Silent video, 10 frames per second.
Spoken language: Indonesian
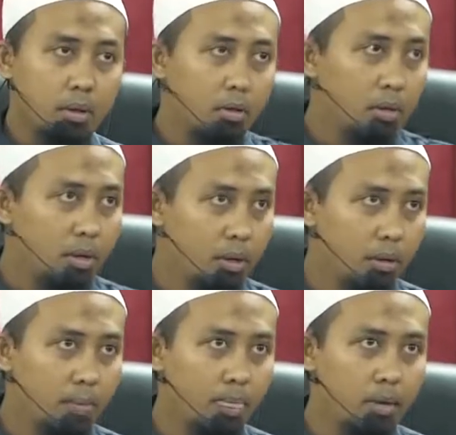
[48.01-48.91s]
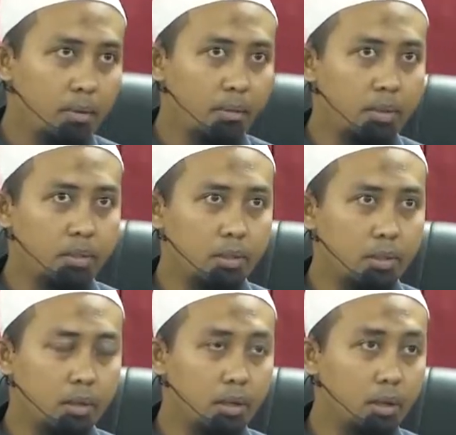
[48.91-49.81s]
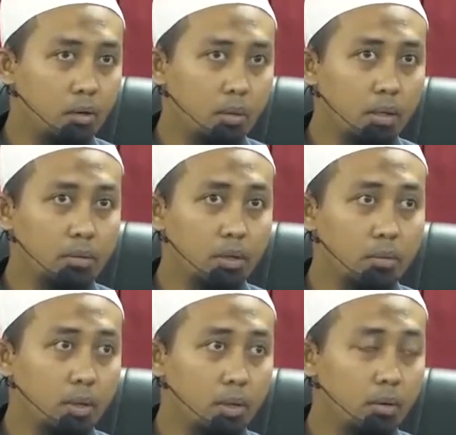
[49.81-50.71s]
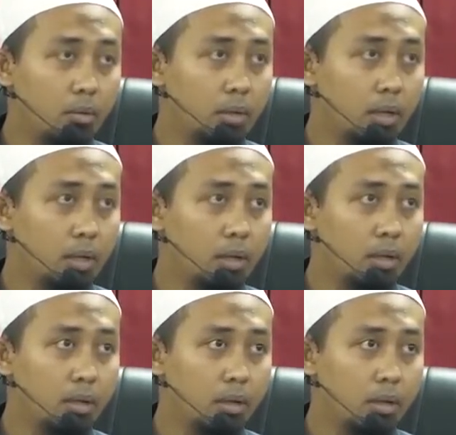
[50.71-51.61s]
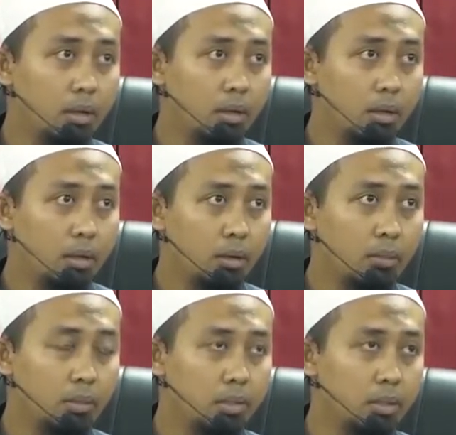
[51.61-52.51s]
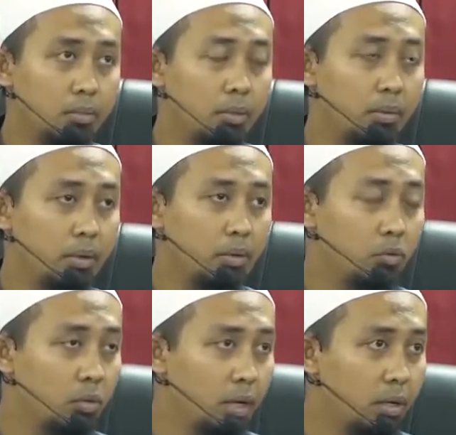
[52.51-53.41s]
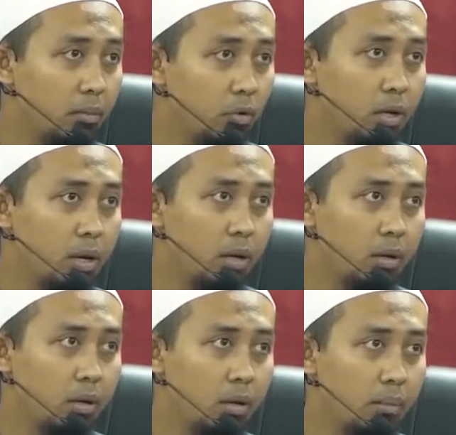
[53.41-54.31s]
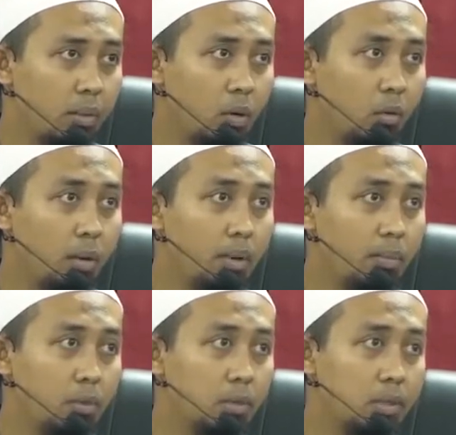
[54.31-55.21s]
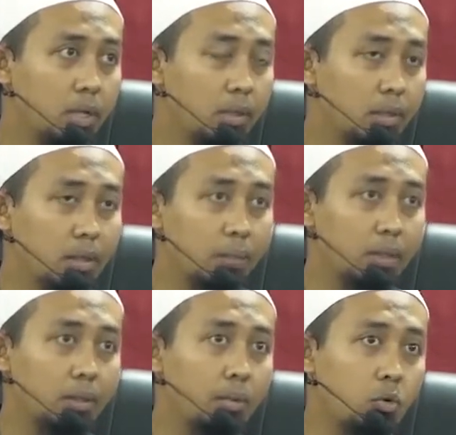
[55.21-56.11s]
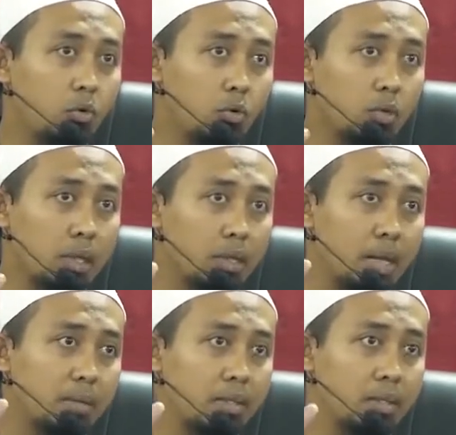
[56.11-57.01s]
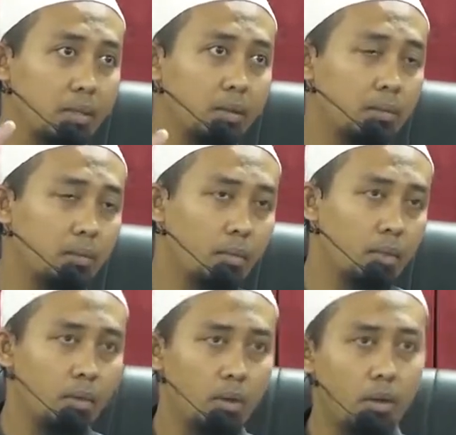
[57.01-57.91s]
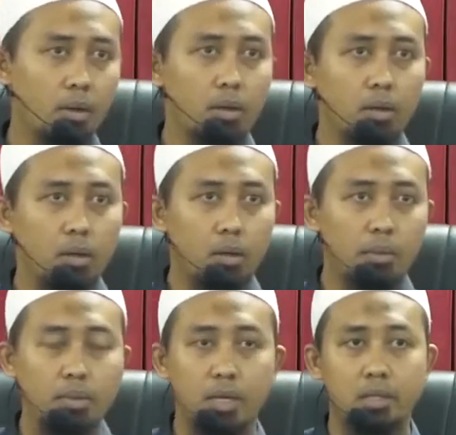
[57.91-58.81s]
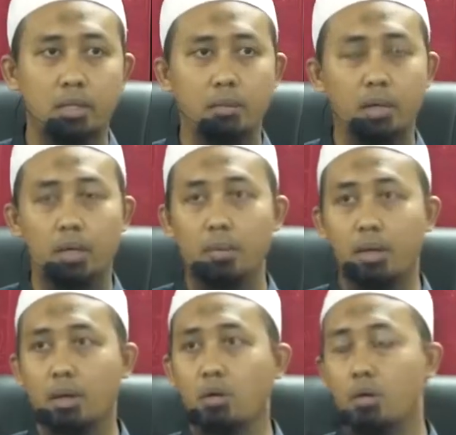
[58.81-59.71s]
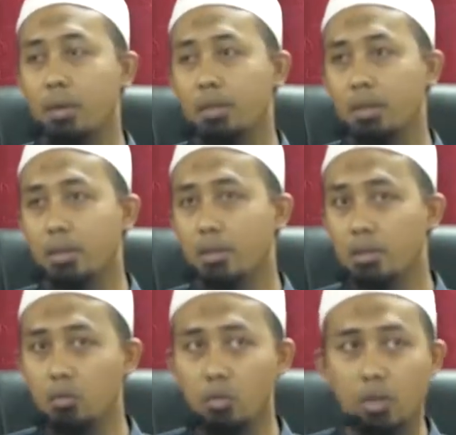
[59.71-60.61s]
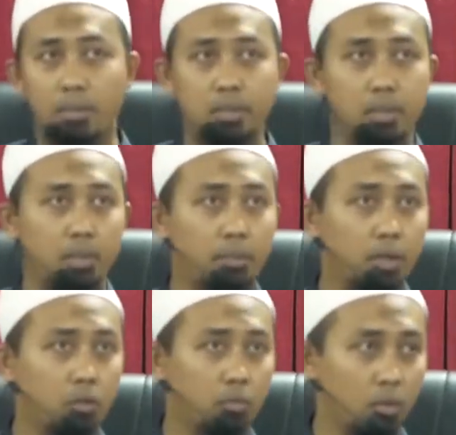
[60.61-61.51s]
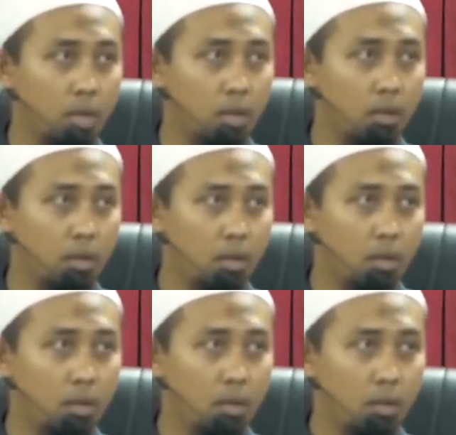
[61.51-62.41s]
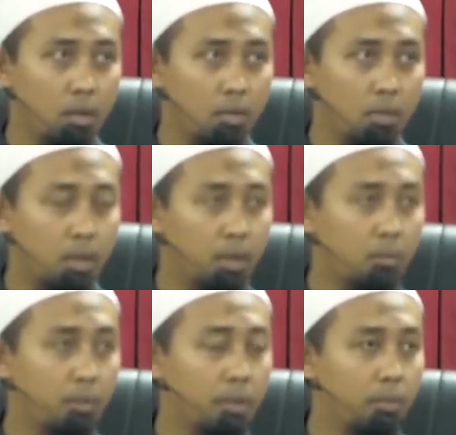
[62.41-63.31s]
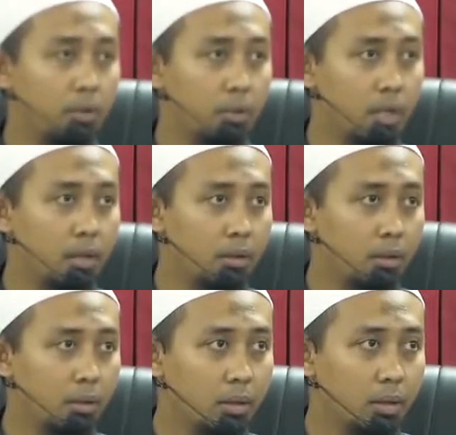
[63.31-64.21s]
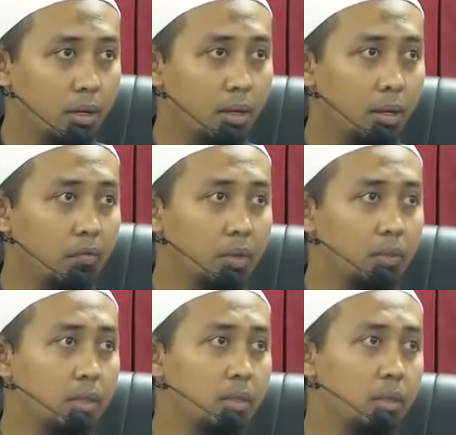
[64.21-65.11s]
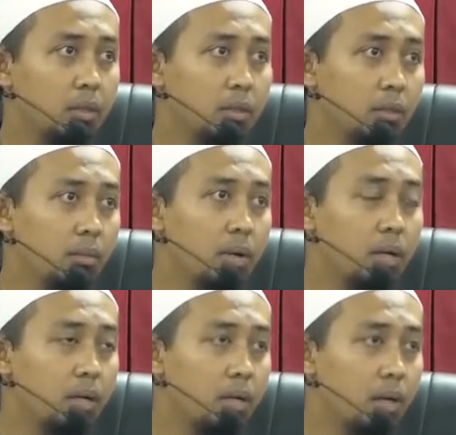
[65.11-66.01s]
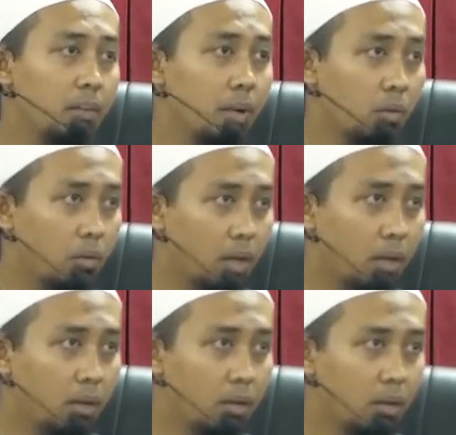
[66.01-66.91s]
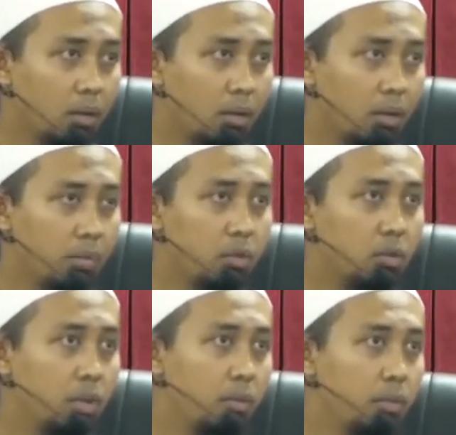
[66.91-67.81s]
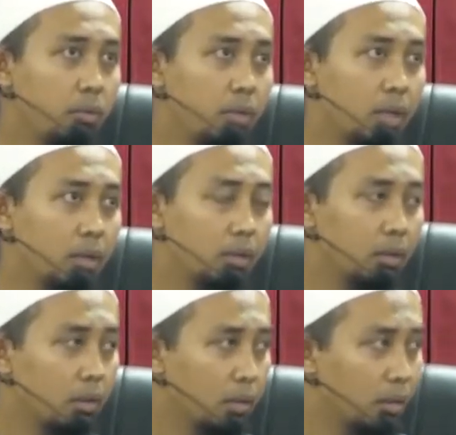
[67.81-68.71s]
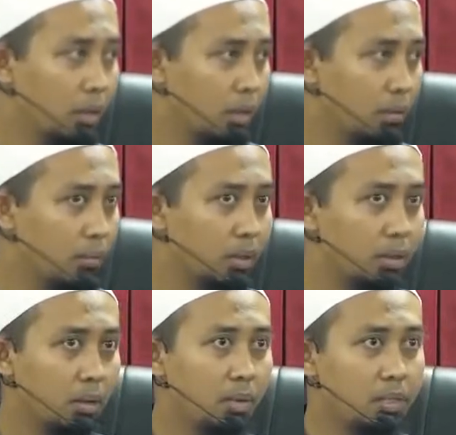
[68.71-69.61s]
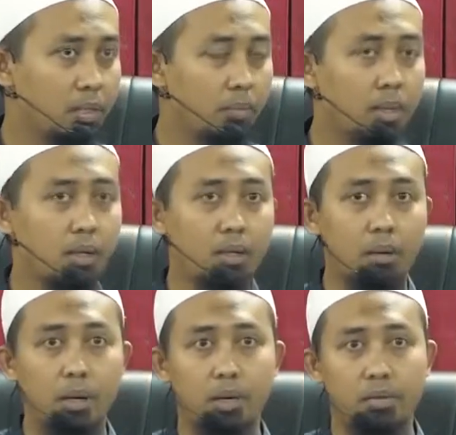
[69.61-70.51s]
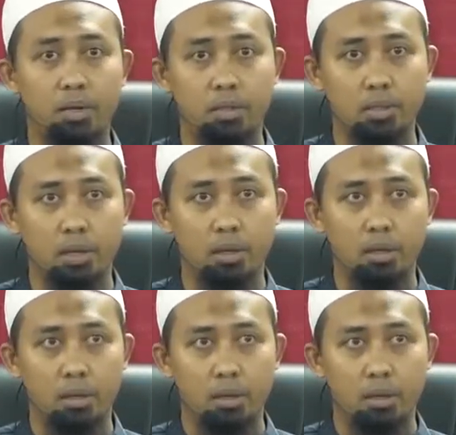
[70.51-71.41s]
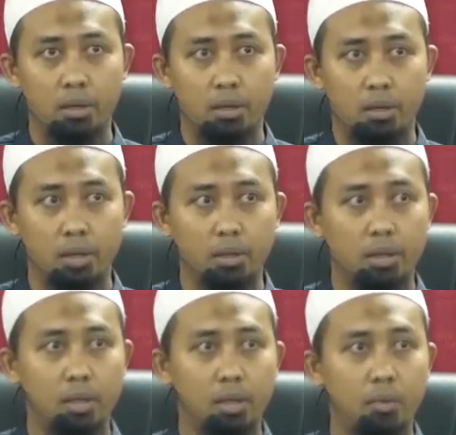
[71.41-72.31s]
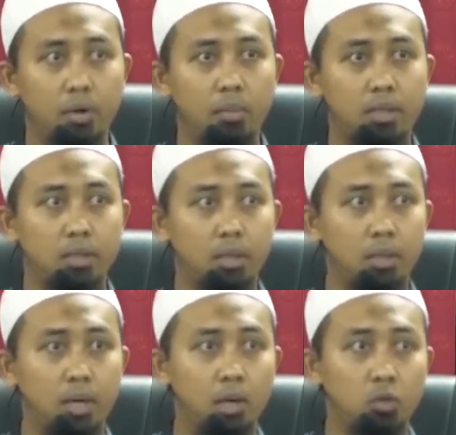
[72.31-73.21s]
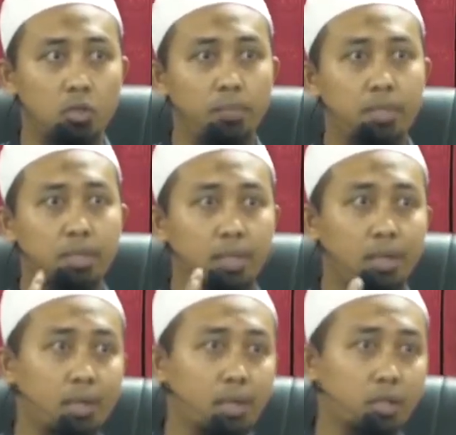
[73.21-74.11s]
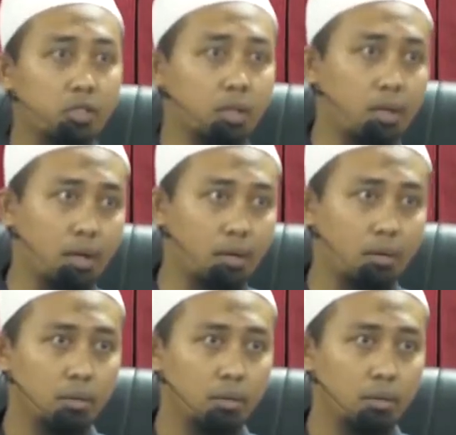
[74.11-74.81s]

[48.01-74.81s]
Ikhwani, masjid adalah rumah Allah Subhanahu wa taala. Masjid memiliki kedudukan yang mulia. Para ulama menuliskan kitab-kitab khusus tentang masjid. Ya, menjelaskan bagaimana kehormatan dan kedudukan masjid yang begitu mulia. Bahkan Allah menyebutkan ya lafaz masjid banyak di dalam Al-Qur'an. Nabi juga menyebutkan tentang masalah masjid banyak dalam hadis-hadisnya. Di antaranya bahwa masjid harus dibersihkan dari kesyirikan.